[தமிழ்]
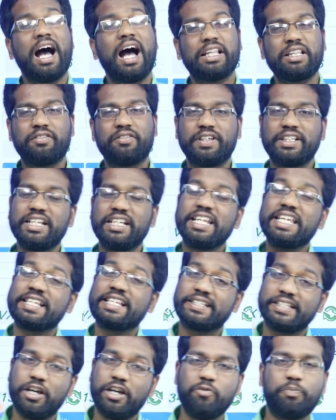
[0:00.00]
அதை வந்துட்டு
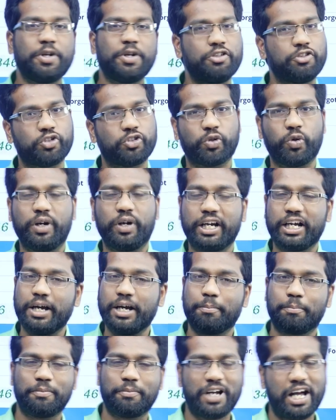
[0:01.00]
நீங்கள் சேவ் பண்ணி
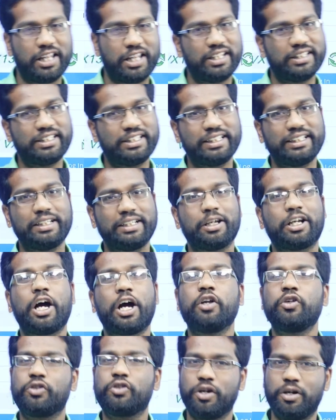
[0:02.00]
வச்சுக்கோங்க அதாச்சும்
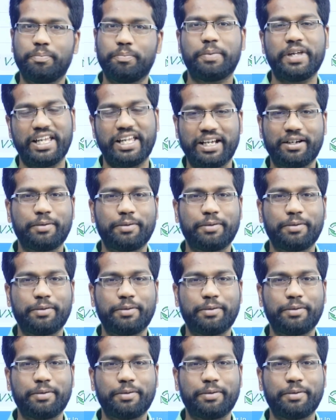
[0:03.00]
கண்ட்ரோல் பி